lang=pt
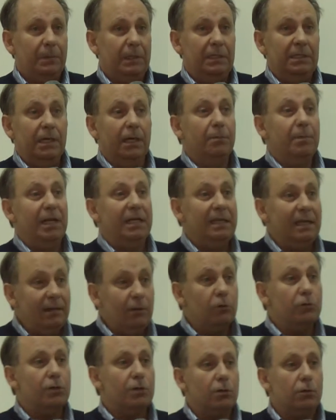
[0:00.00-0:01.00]
e
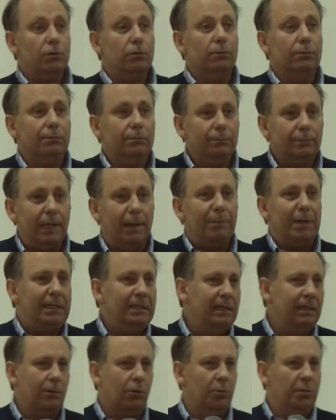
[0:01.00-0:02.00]
hermenêutico da
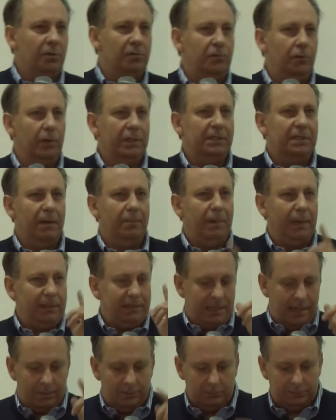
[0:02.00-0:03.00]
maneira como eu vou
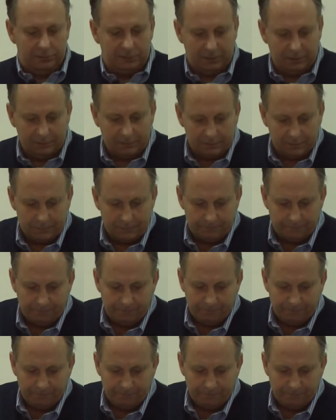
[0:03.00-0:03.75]
interpretar vocês.